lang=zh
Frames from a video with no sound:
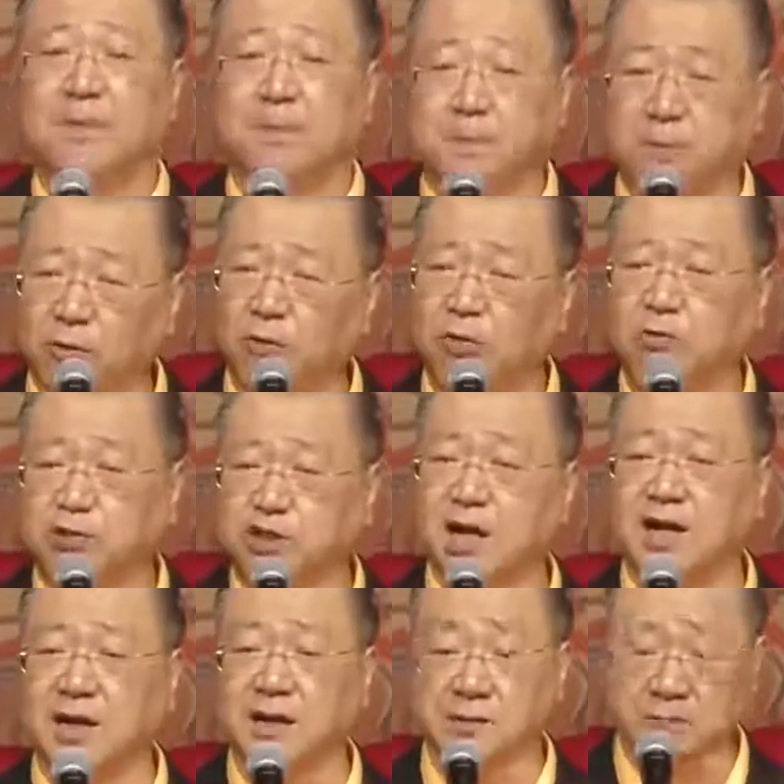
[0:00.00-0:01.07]
不
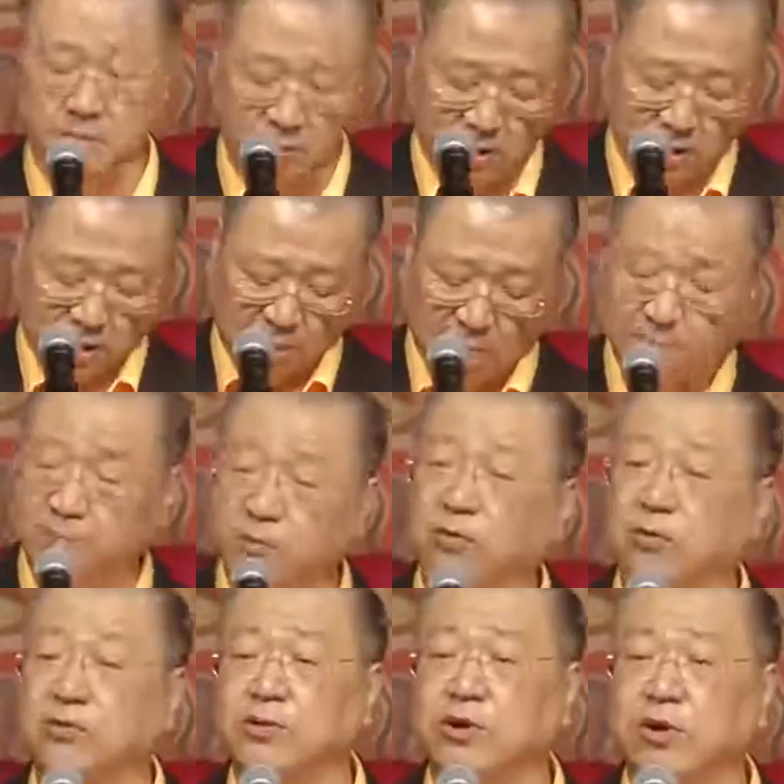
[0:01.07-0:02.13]
嗔、
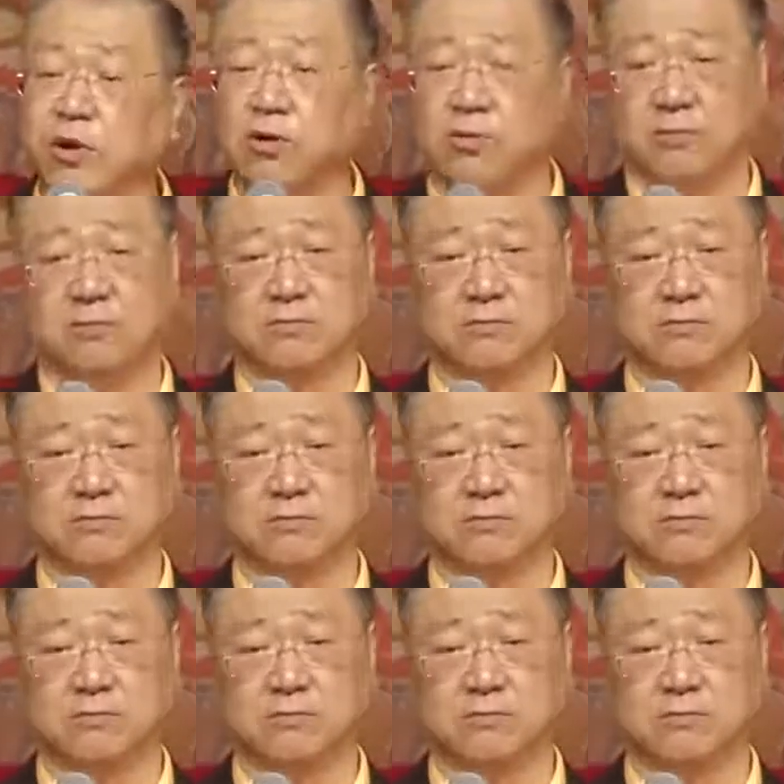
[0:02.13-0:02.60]
不怒，